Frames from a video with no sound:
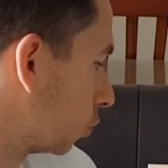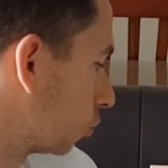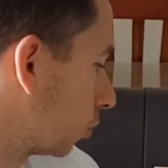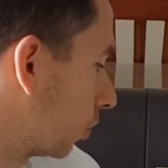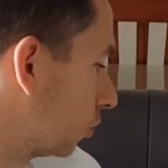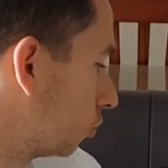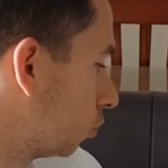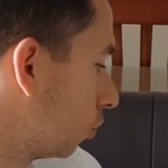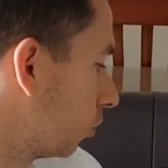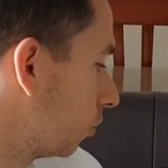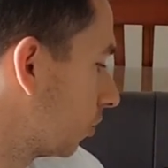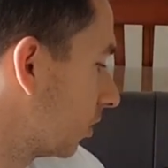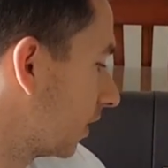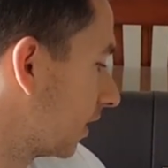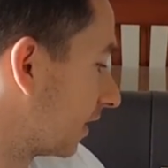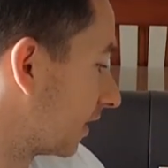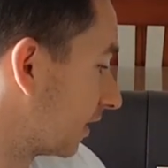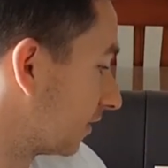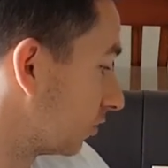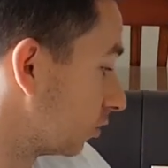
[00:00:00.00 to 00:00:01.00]
otro estudio en
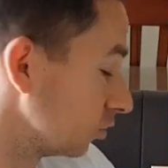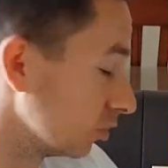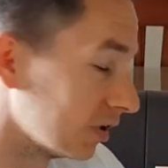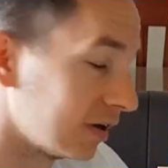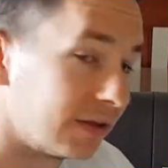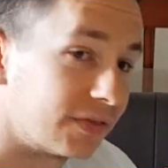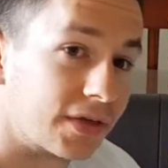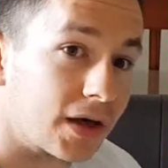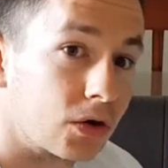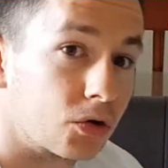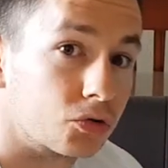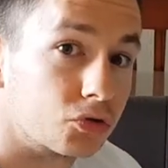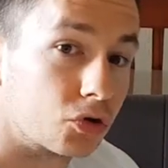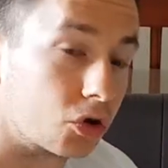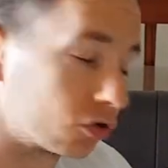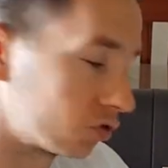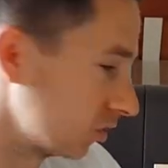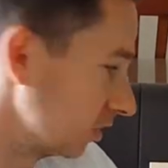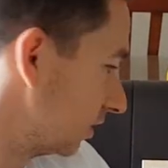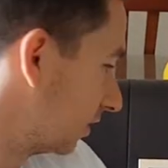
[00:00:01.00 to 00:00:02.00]
el que se utilizaron
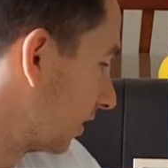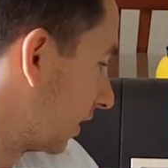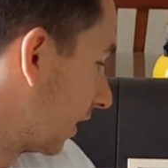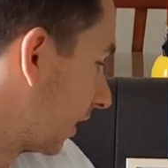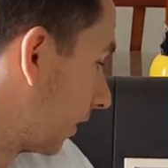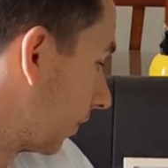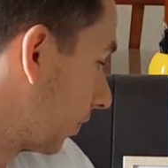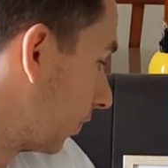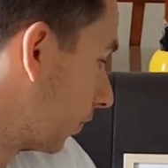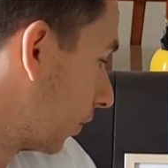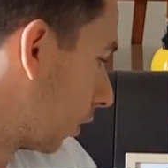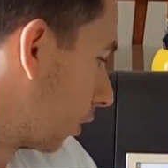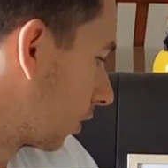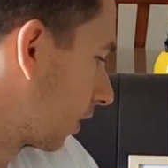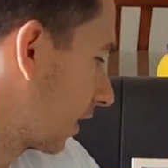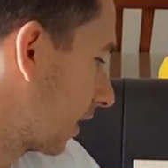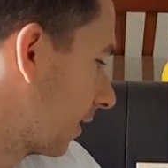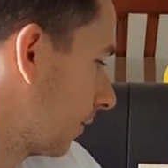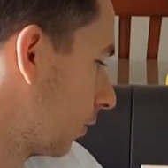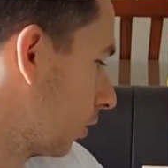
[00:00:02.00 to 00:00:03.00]
dosis de 2
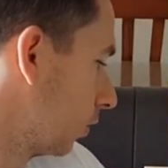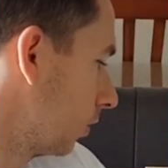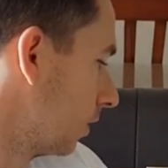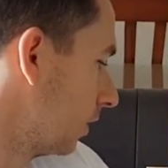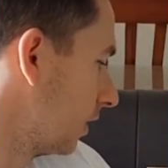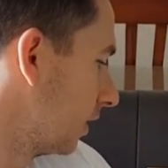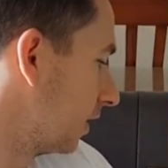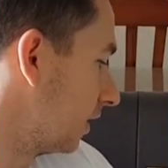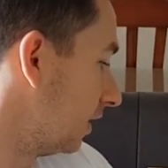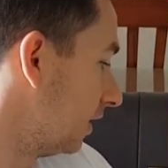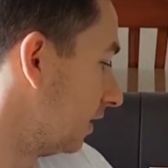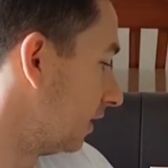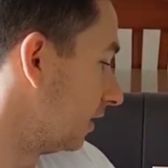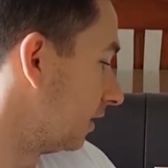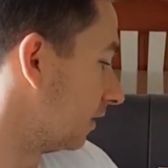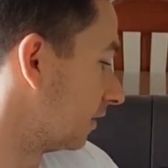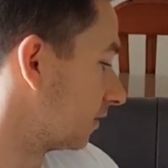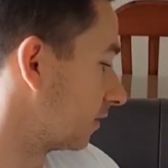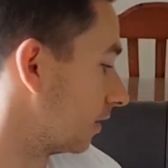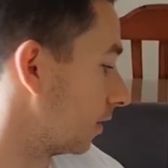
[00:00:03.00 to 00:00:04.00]
gramos
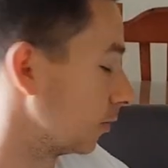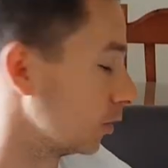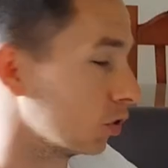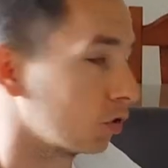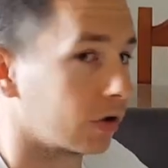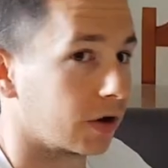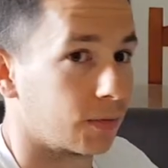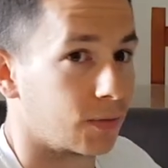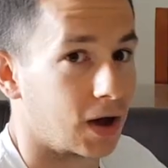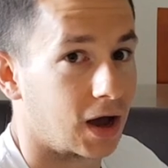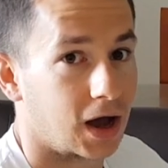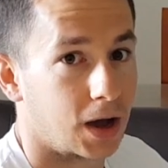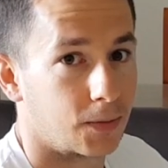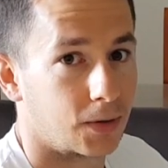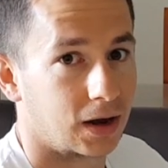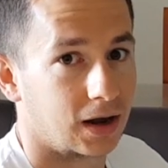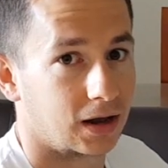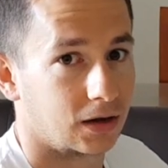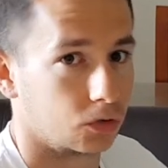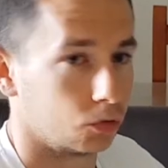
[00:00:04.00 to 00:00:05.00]
y se vio que
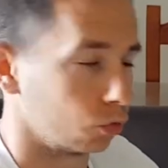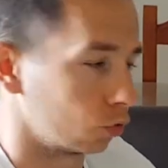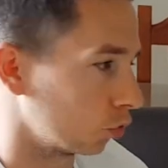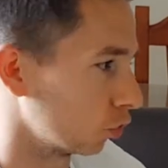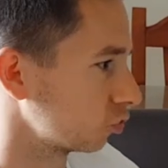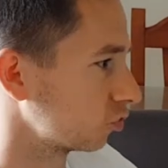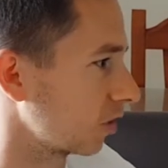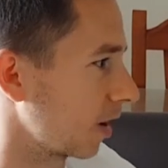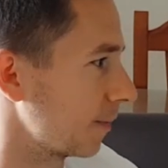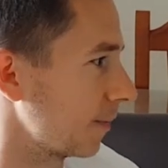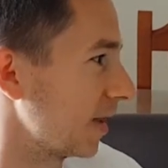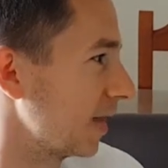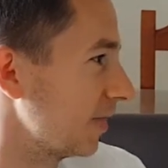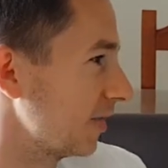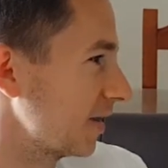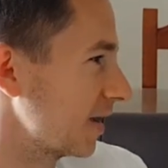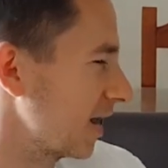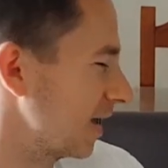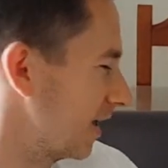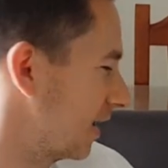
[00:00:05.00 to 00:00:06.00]
bajaba la glucosa
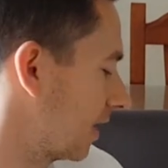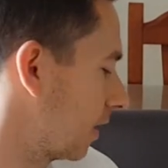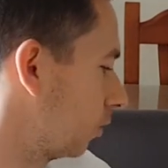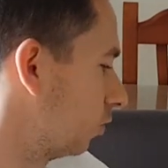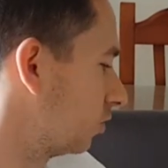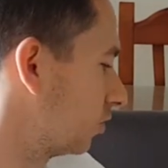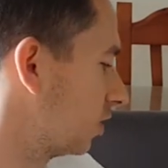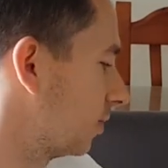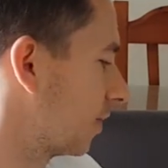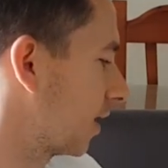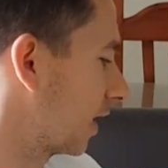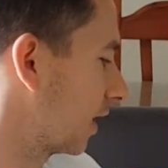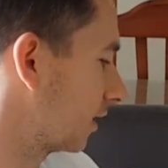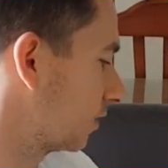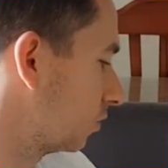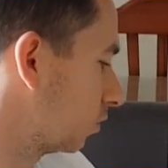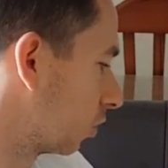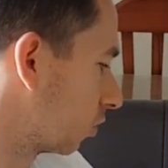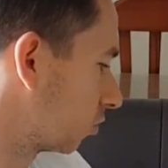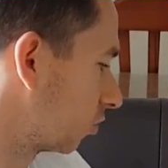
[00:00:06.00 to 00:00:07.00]
media en las
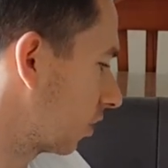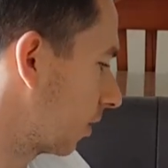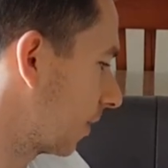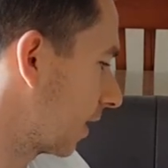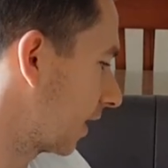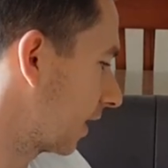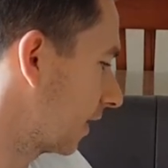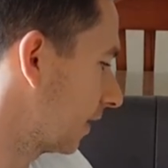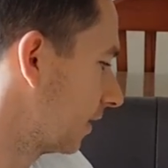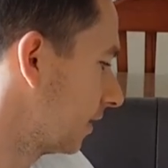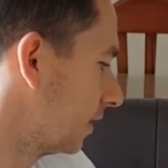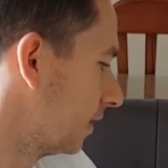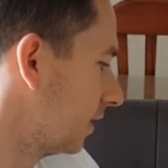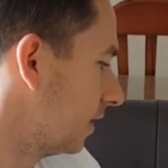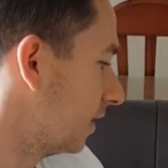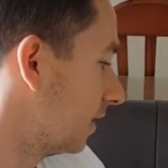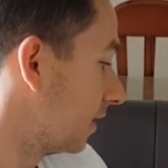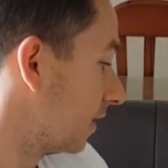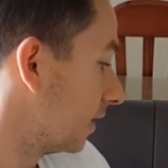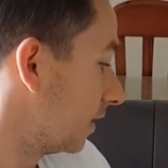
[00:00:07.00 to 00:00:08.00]
últimas dos semanas
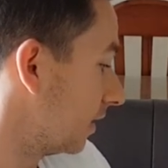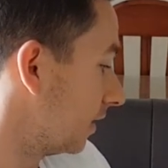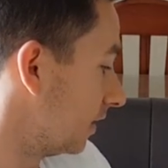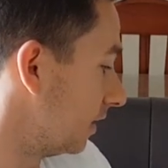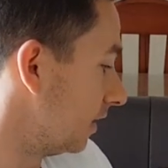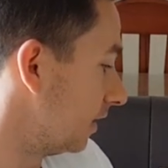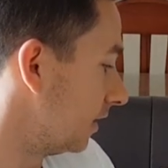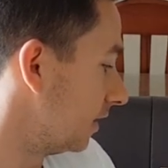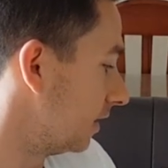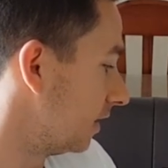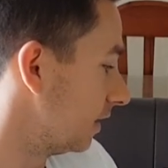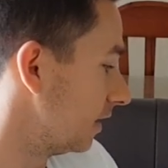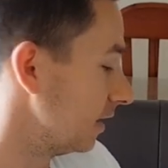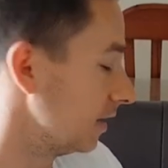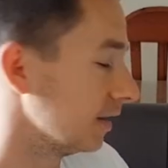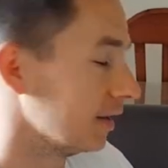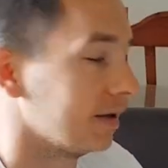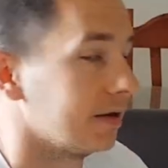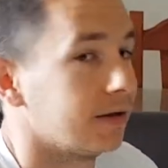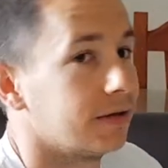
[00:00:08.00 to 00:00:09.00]

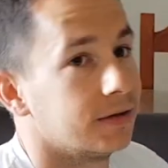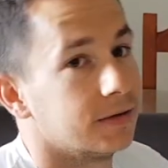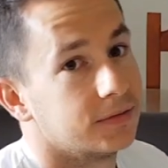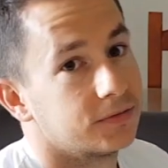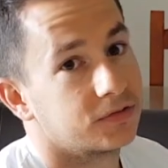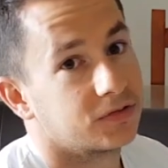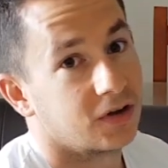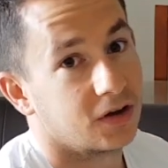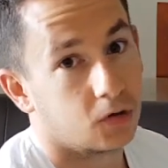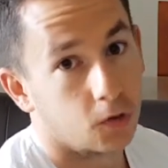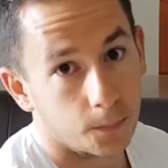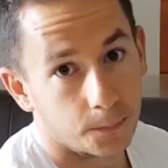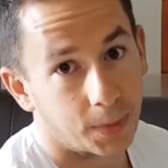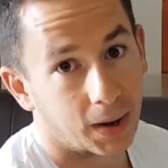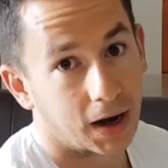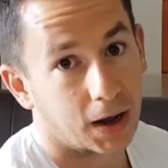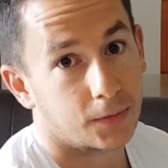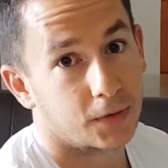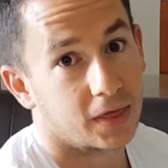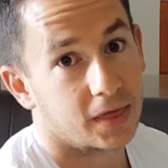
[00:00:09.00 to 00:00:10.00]
y se
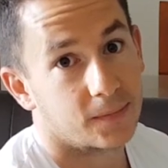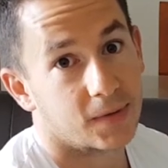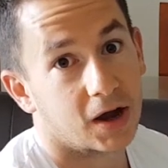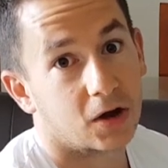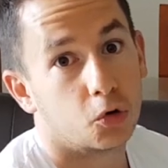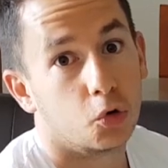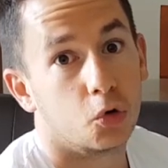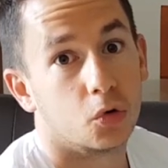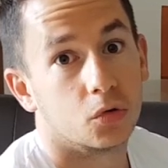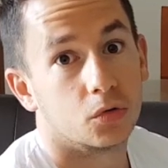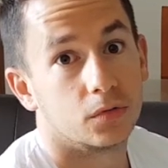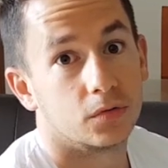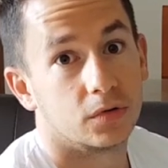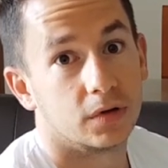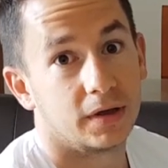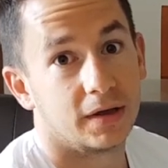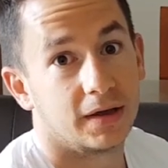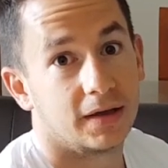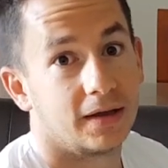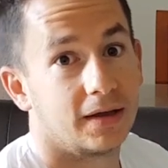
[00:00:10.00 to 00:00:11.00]
comparaba además con
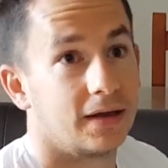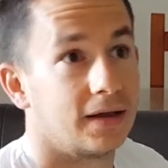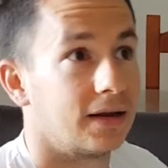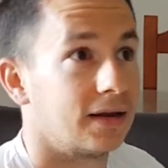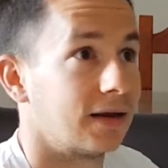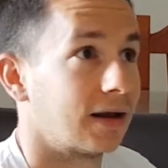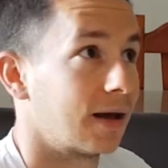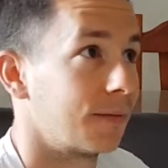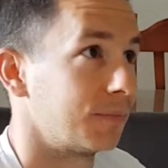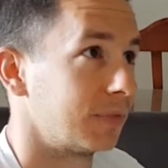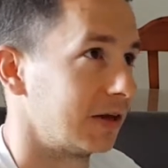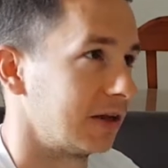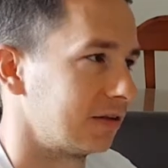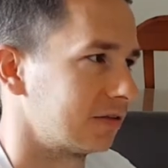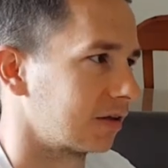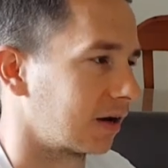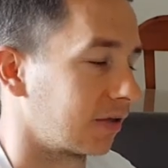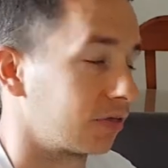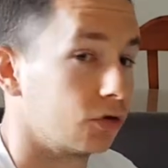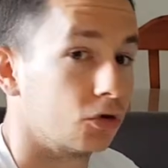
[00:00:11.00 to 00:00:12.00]
eh, la
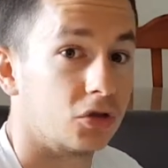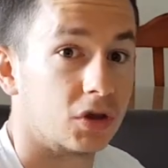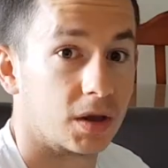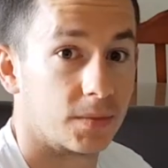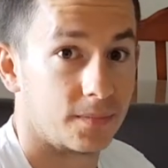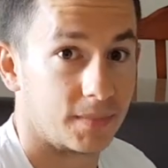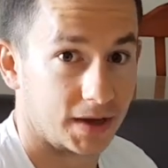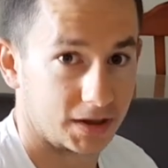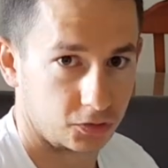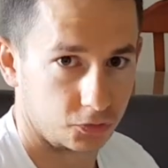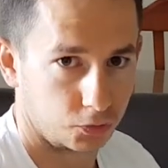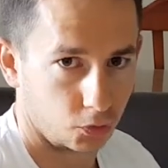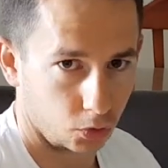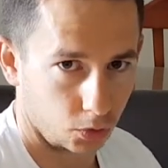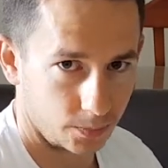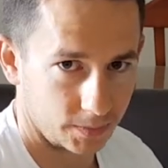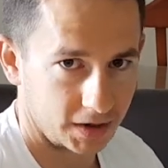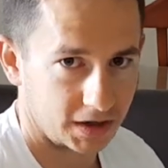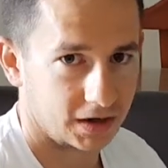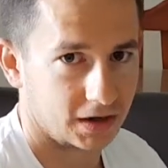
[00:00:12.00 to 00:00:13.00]
administración de
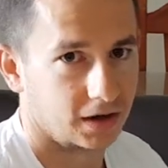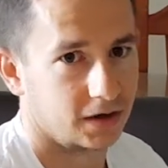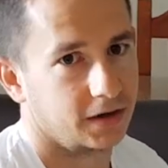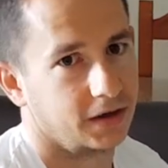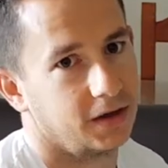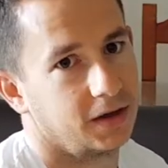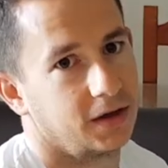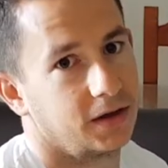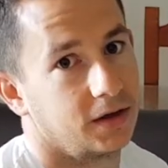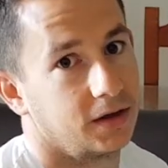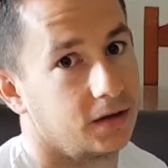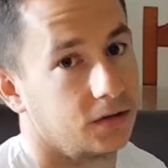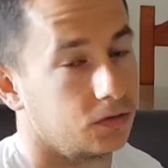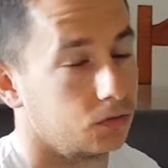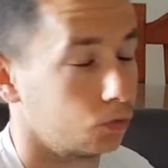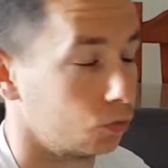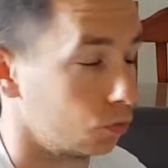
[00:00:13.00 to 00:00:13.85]
metformina, que es